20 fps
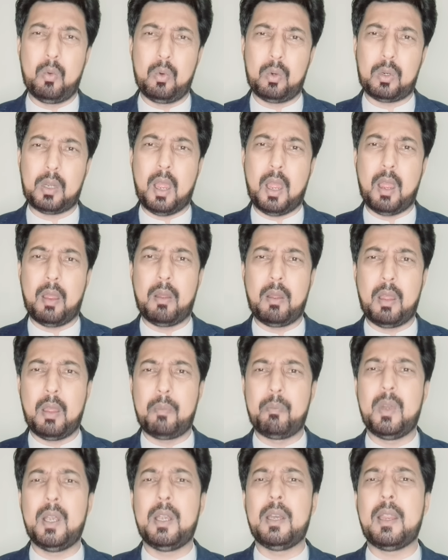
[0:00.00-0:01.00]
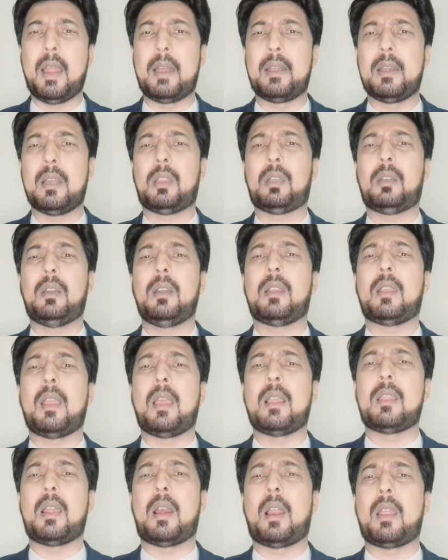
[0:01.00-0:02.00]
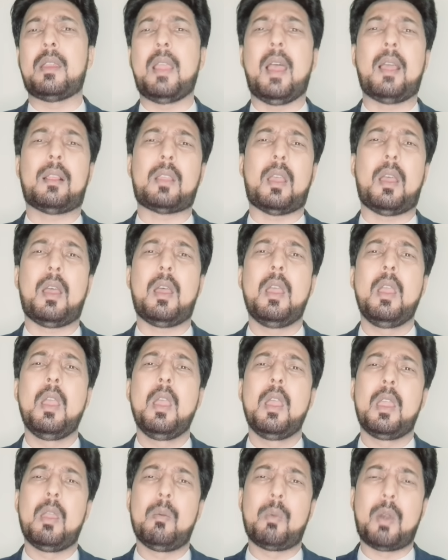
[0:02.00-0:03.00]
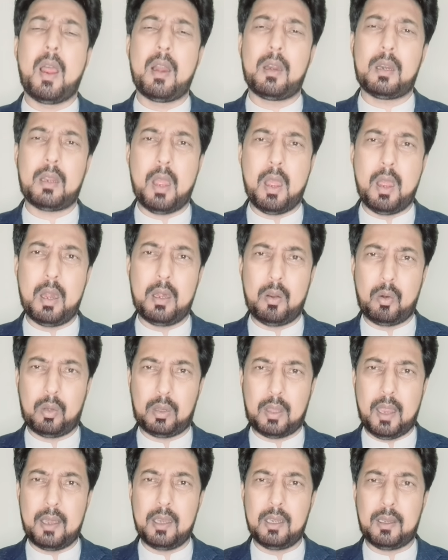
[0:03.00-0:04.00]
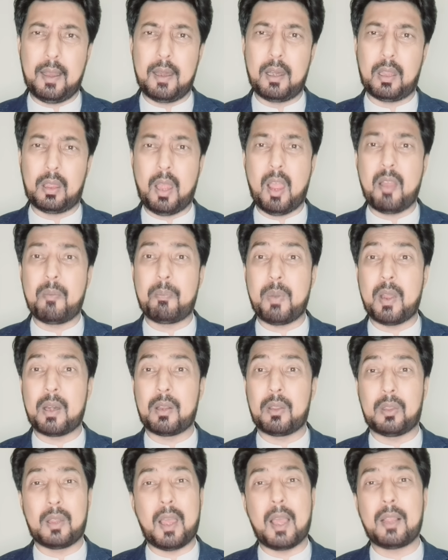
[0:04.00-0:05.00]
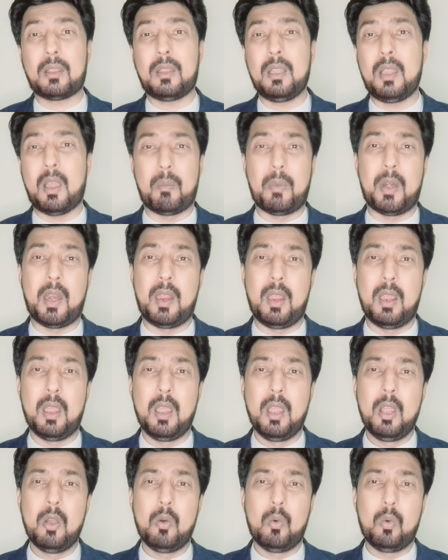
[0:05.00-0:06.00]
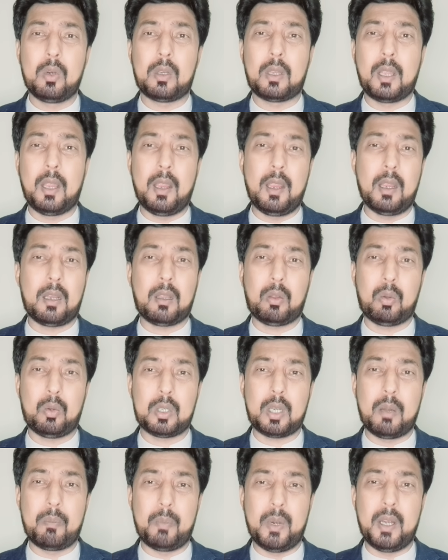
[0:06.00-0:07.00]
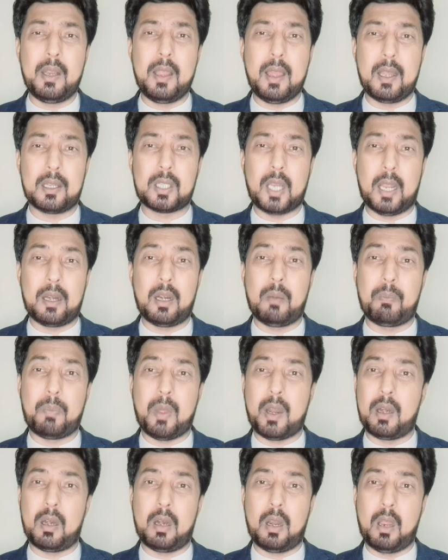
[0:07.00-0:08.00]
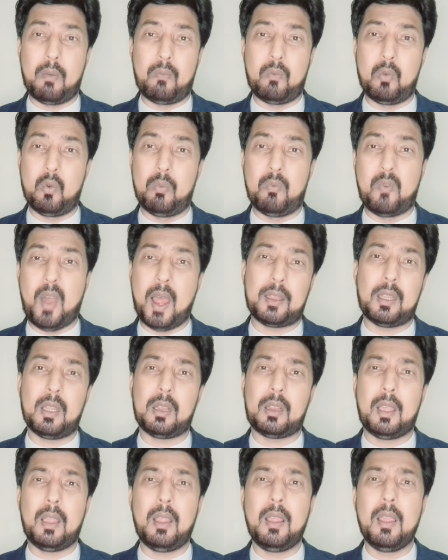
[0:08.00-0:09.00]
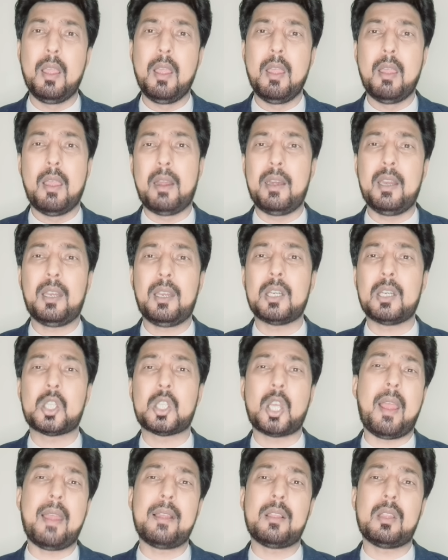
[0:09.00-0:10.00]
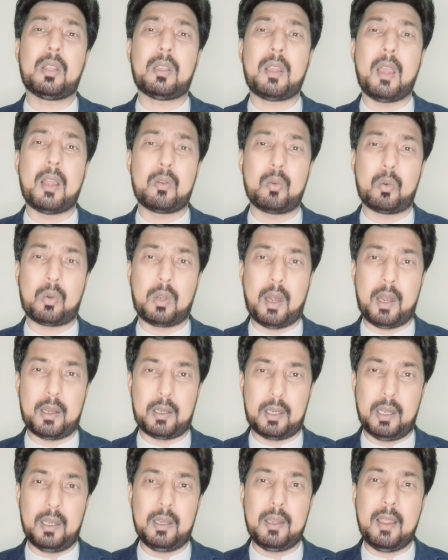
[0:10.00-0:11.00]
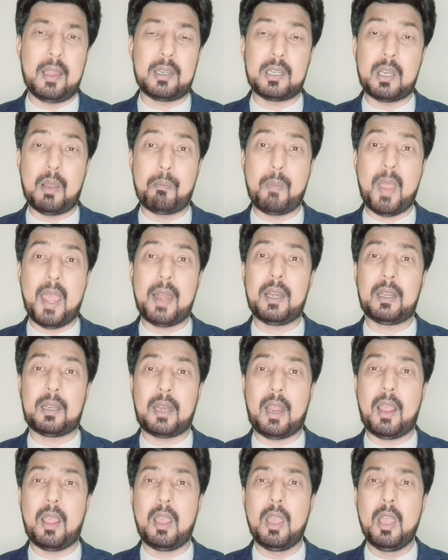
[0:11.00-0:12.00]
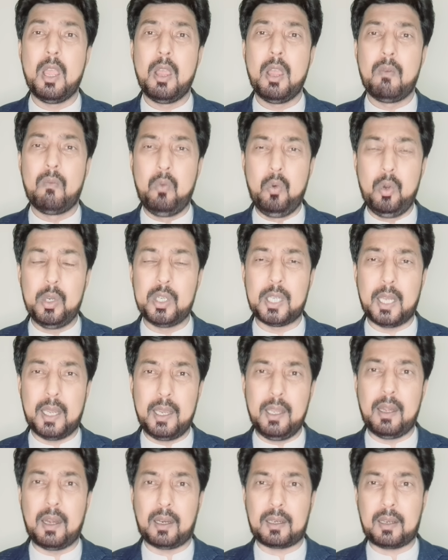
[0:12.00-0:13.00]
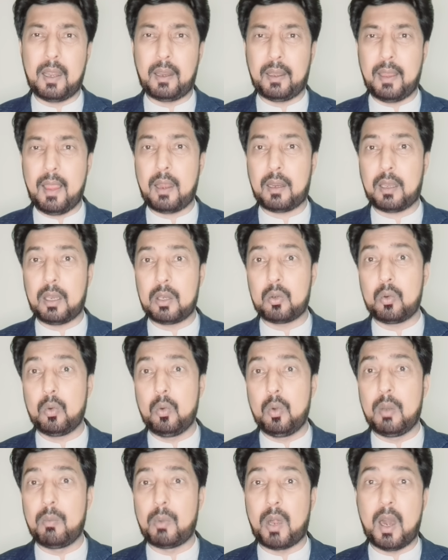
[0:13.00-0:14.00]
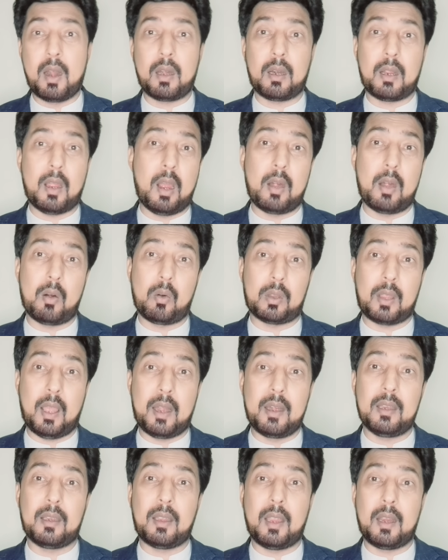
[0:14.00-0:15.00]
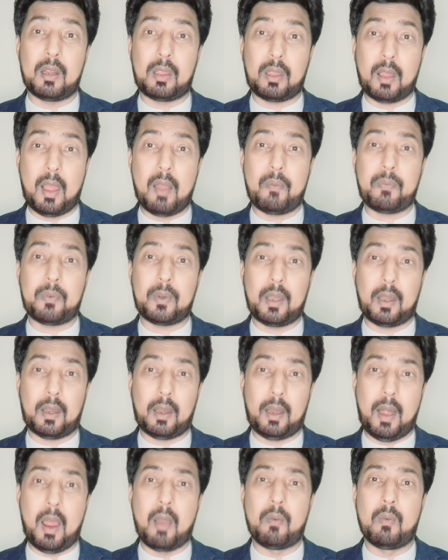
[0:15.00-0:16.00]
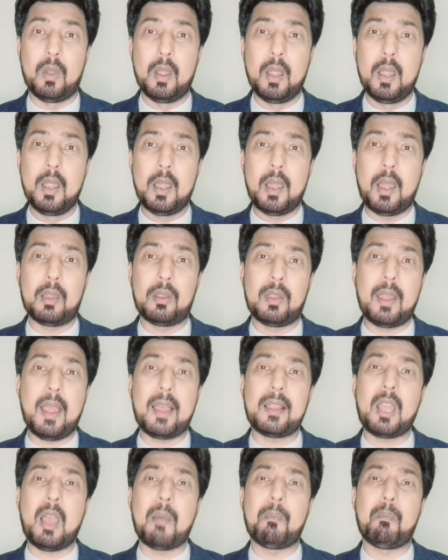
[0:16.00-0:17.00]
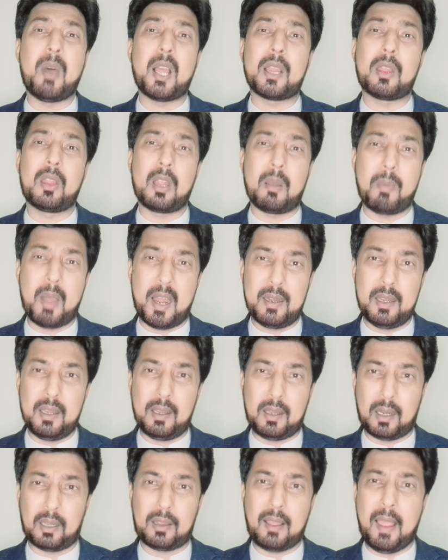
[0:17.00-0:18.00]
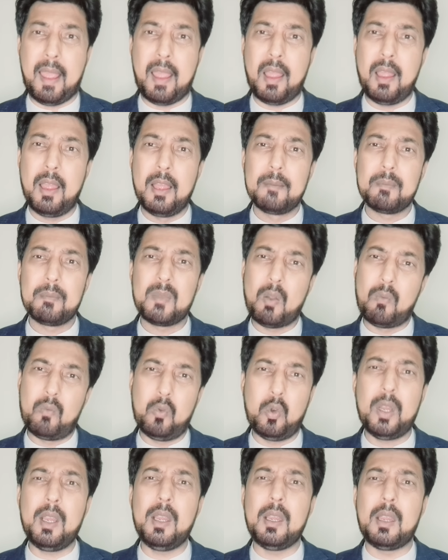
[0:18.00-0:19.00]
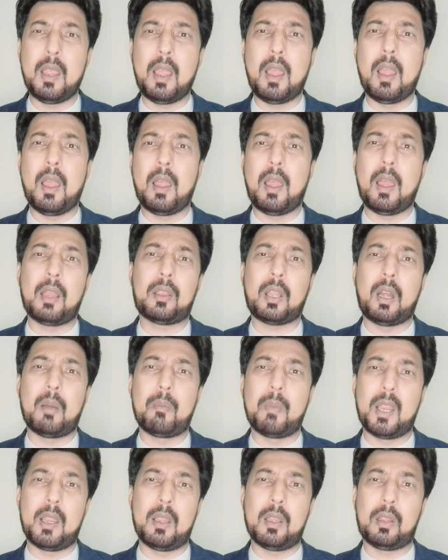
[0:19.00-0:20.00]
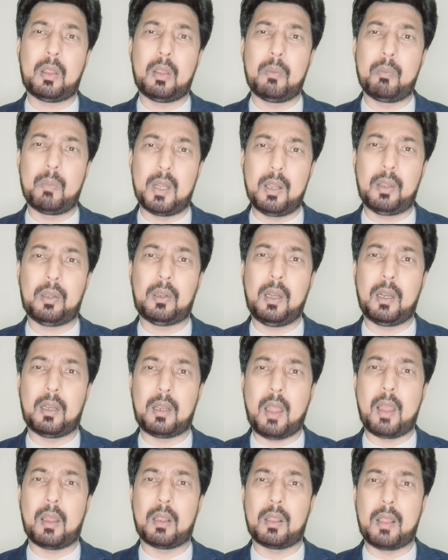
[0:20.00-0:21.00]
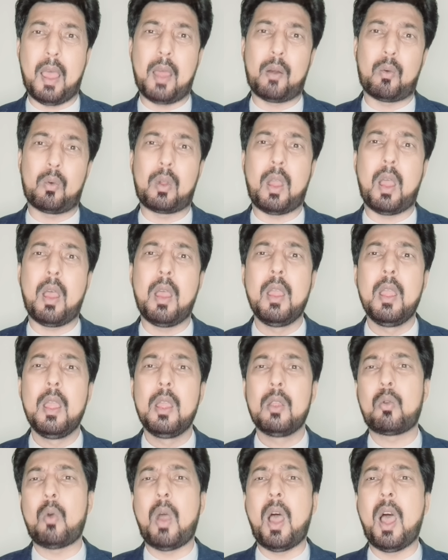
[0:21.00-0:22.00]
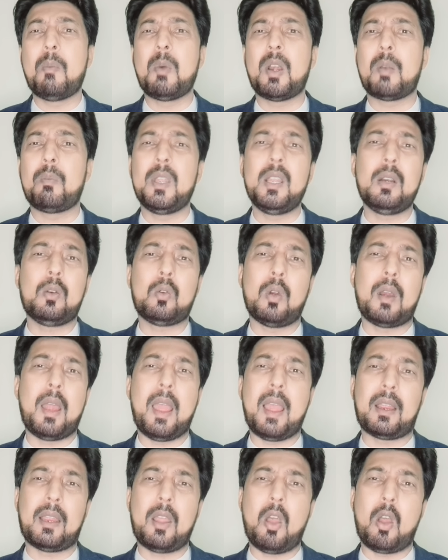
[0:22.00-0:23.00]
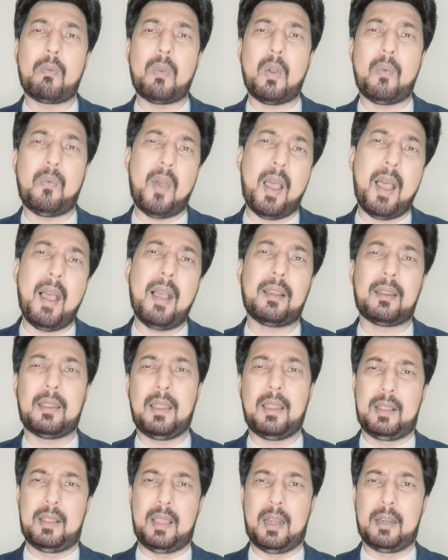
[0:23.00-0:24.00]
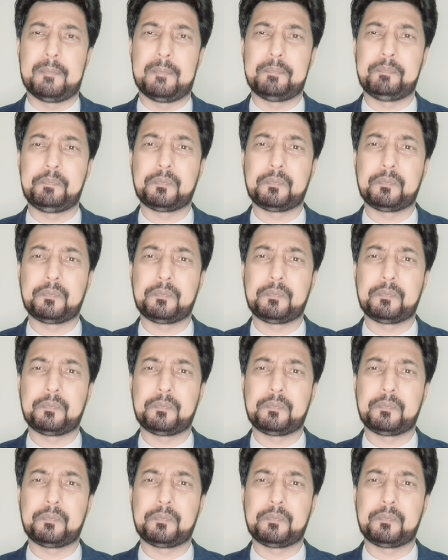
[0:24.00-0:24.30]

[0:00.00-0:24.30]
उनका मीडिया इंडस्ट्री के अंदर आया था इमरान खान और तहरीक इंसाफ पर ज़ाती हमले उनके एक सोशल मीडिया चैनल पर वो वादे थे लेकिन शायद इसका जो क्राइटेरिया या मेरिट है वो यही रखा गया कि जो इमरान खान और तहरीक इंसाफ के ख़िलाफ़ ज़्यादा बदजबानी करता है वही असल में इस मिनिस्ट्री का हकदार होगा तो आमर मीर को लाया गया और वफाक के अंदर